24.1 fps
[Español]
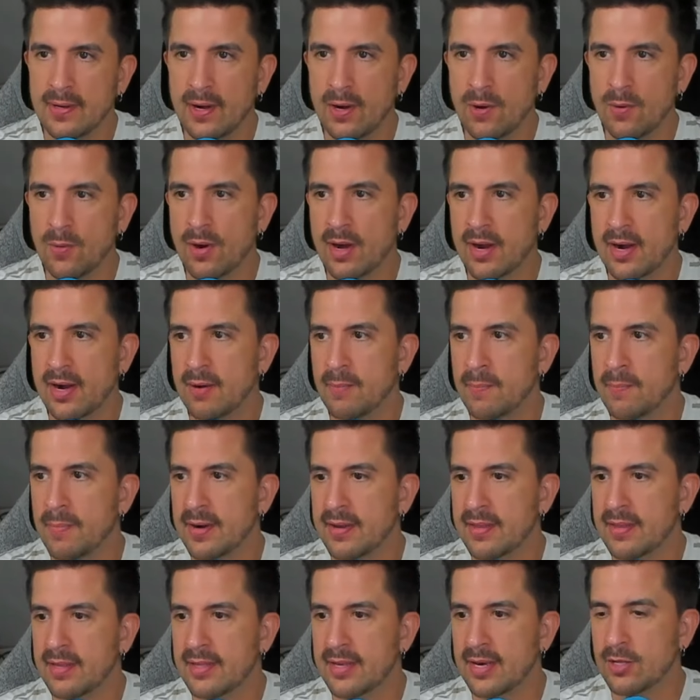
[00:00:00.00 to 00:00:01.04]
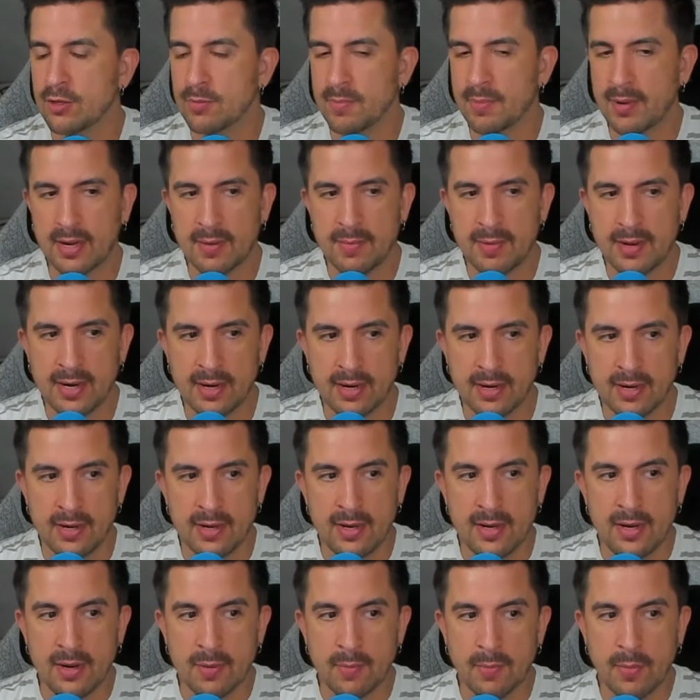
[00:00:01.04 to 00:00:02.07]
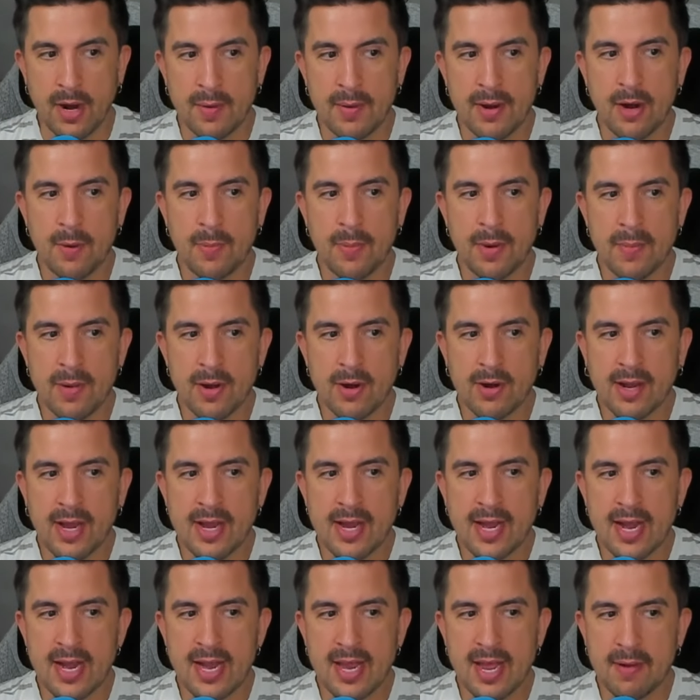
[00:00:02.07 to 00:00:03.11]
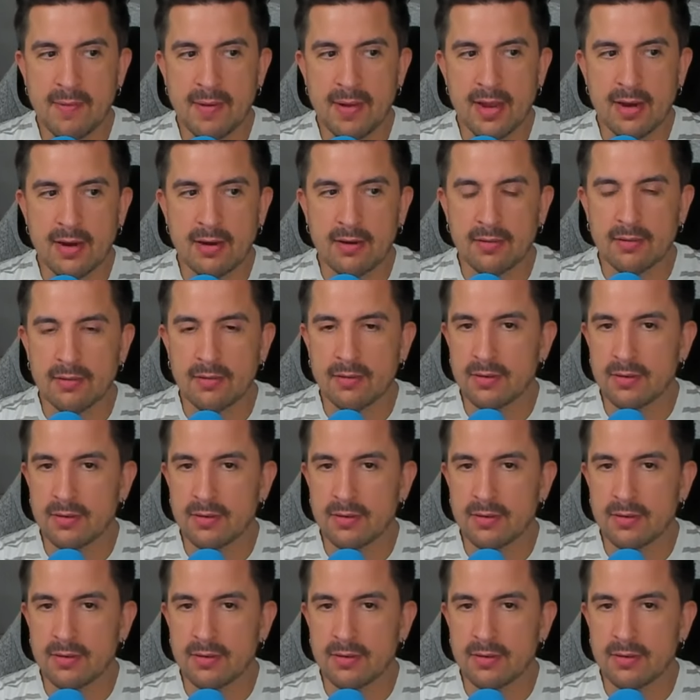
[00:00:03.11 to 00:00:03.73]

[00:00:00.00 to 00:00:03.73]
lugares, un par de extractos para que mire. Bueno, a ver, lo primero que quería ver.